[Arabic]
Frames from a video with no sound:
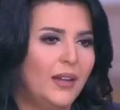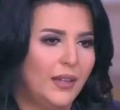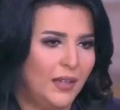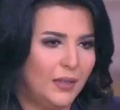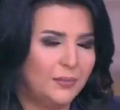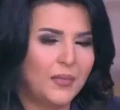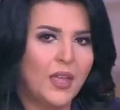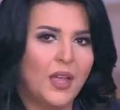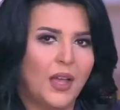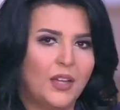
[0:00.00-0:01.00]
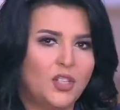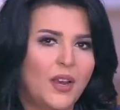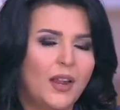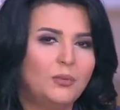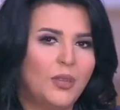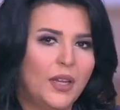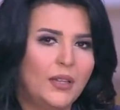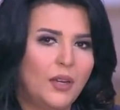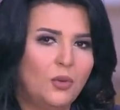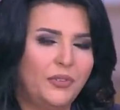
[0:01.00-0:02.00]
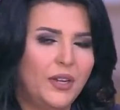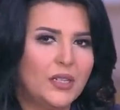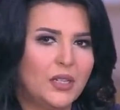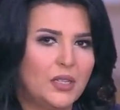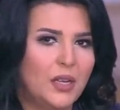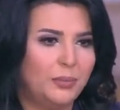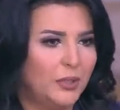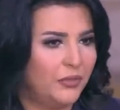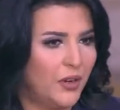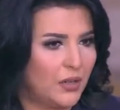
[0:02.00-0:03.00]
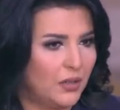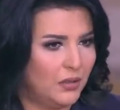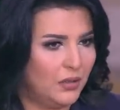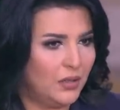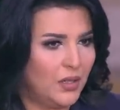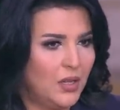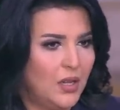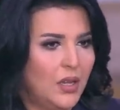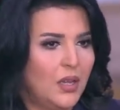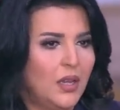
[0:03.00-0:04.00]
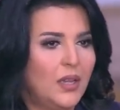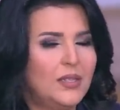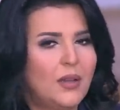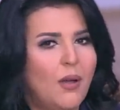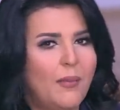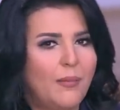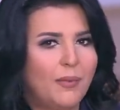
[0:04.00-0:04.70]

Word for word: ليه عشان انا متاكده انه في ناس كتيره بتتفرج إيه، سواء بقى